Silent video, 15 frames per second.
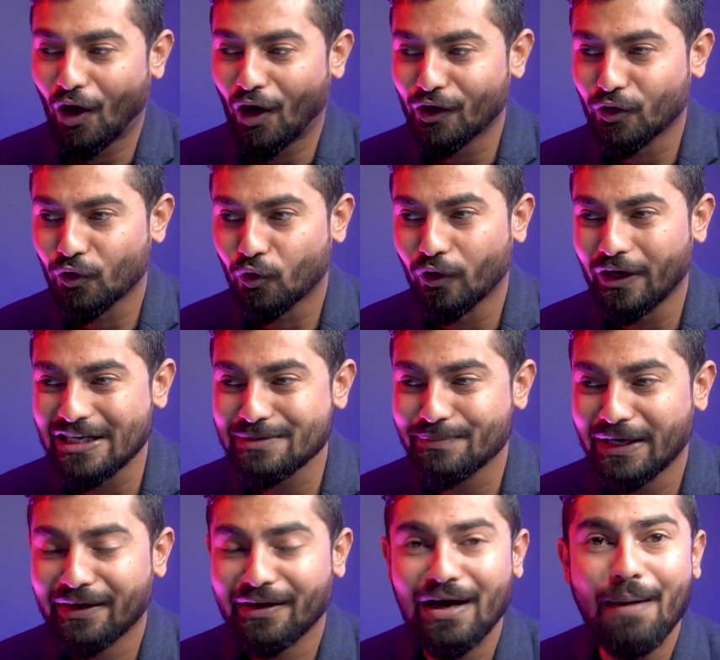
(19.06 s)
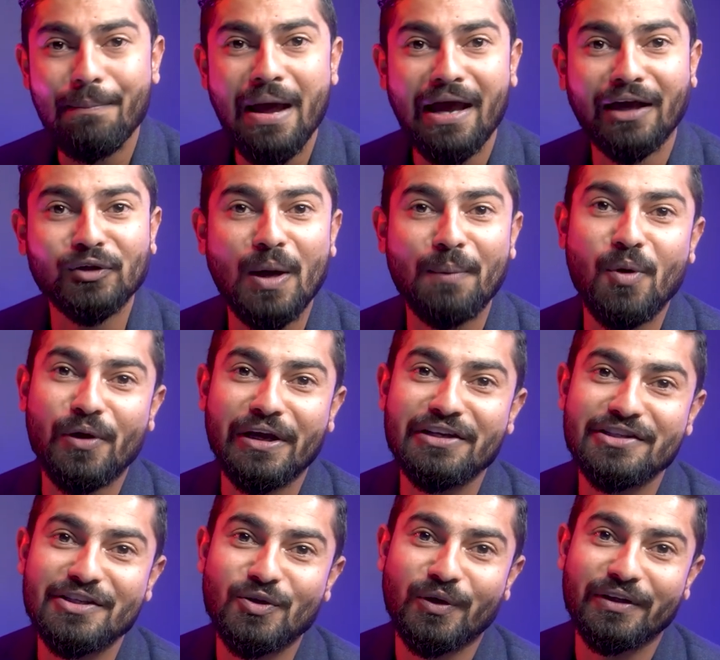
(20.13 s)
और कुकोल्ड हस्बैंड अगर आप हैं तो आपको
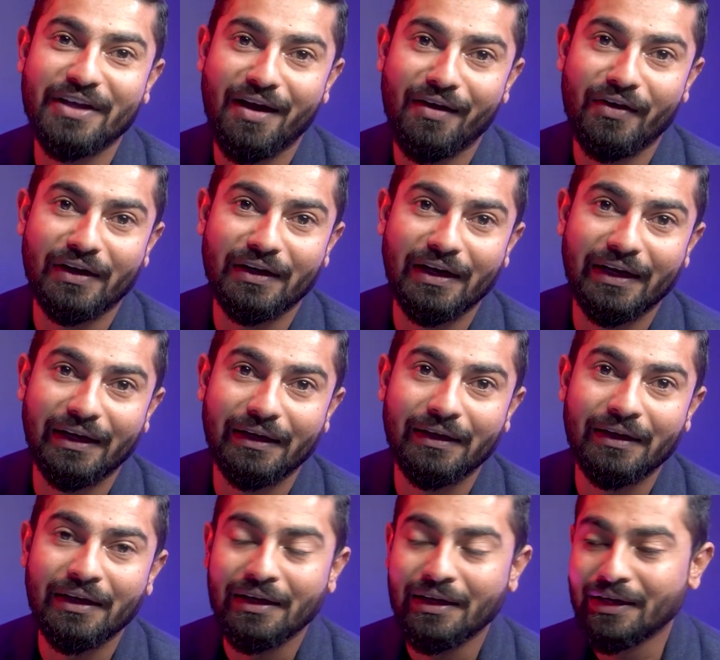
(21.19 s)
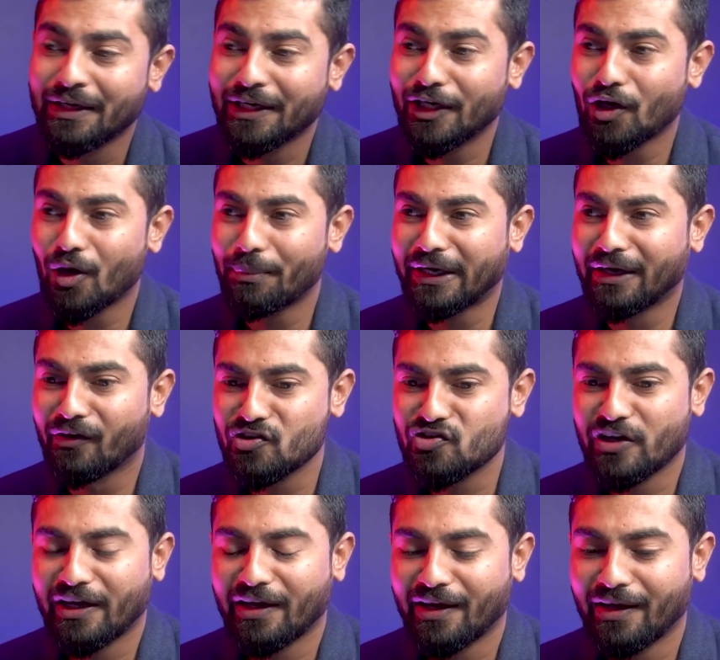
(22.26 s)
किन चीज़ों को ध्यान रखना है ये टॉपिक
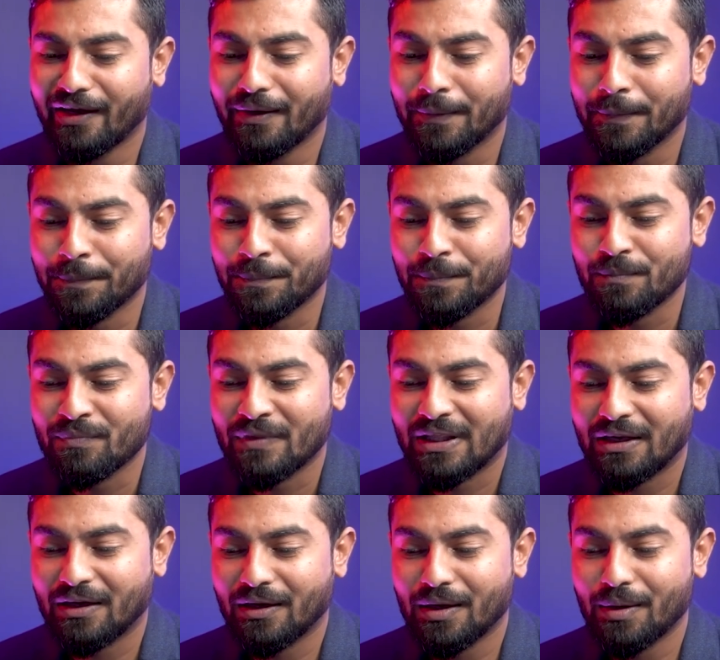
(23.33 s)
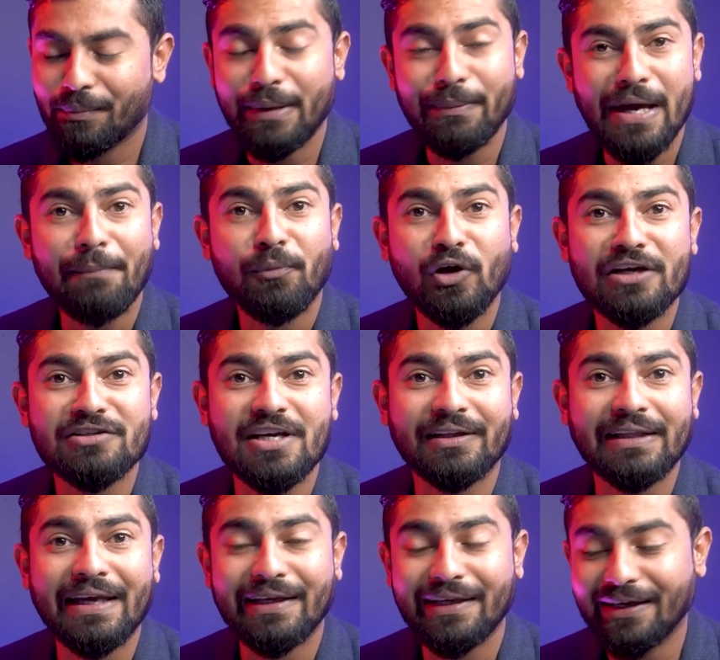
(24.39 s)
इंटरेस्टिंग है मे uh, भी आपको लग
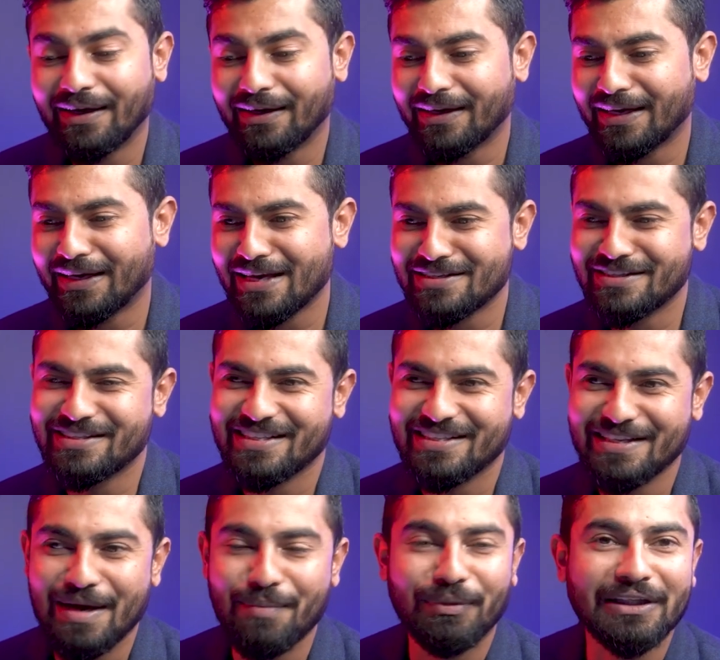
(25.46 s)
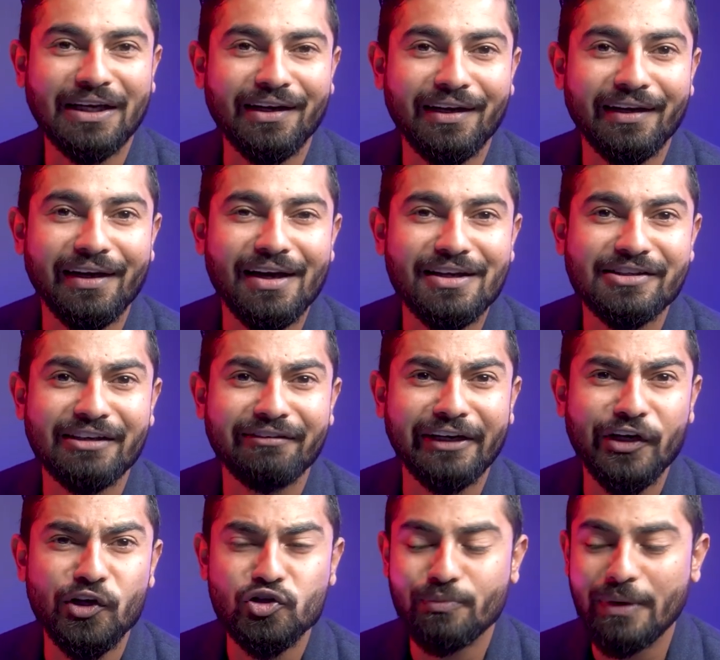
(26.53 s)
सकता है कि यार ये कैसी चीज़ें आप बताने लगे आजकल
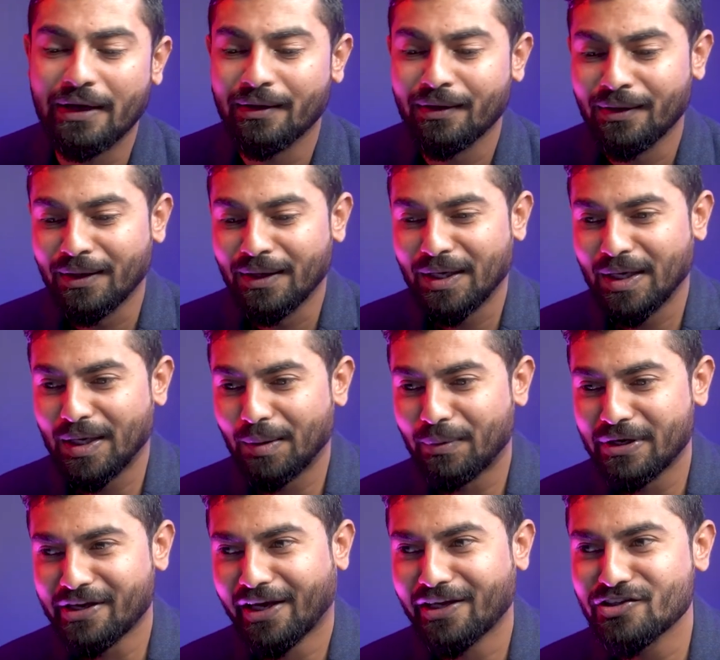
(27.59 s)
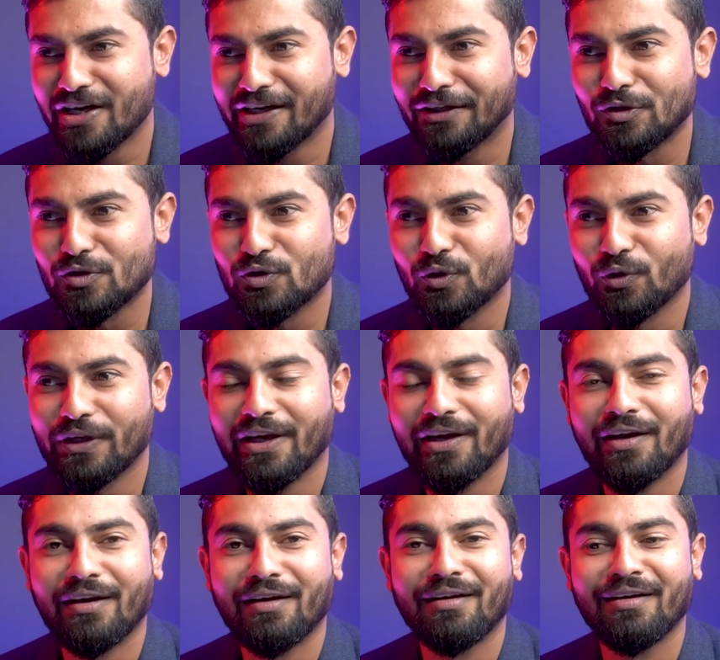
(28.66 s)
वीडियोज़ में बट यकीन जानिए दोस्तों
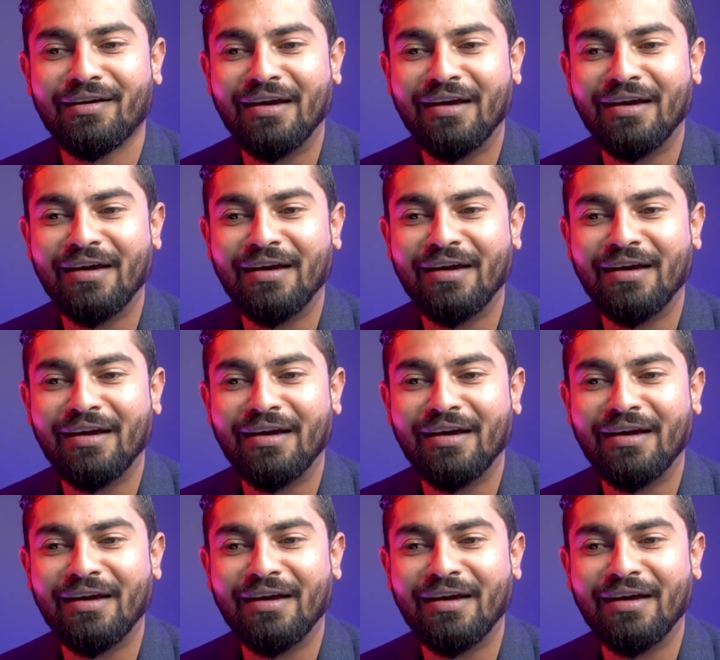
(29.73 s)
ये